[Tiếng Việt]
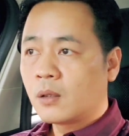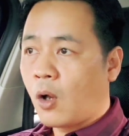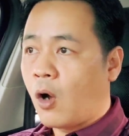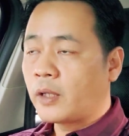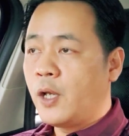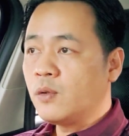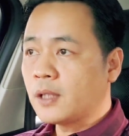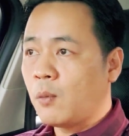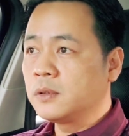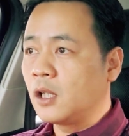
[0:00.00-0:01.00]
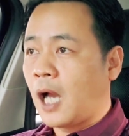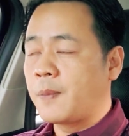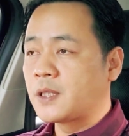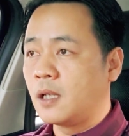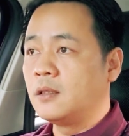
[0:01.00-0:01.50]
Còn nếu trong trường hợp
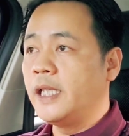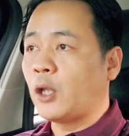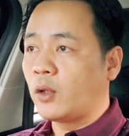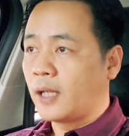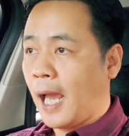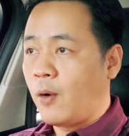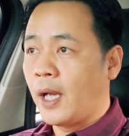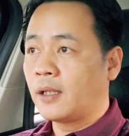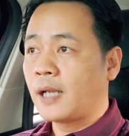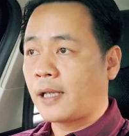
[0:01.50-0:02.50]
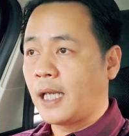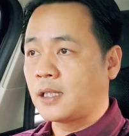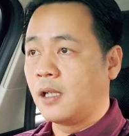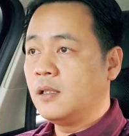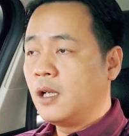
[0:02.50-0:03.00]
xử lý tội lừa đảo ha, đặt giả
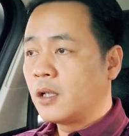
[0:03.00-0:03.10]
sử,